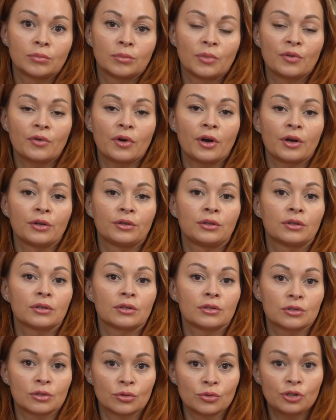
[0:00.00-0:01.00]
бывают,
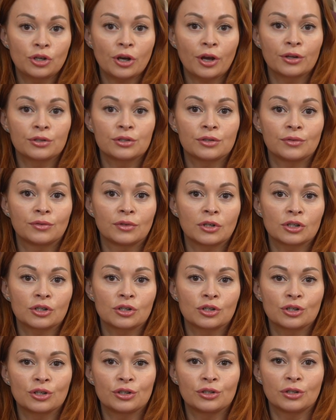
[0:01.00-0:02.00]
случаются в
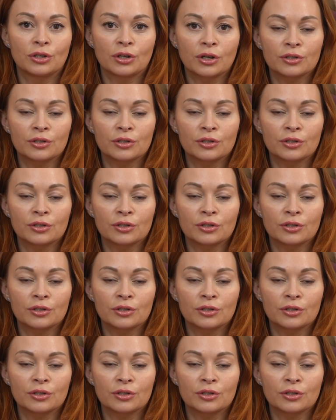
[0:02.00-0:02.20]
нашей жизни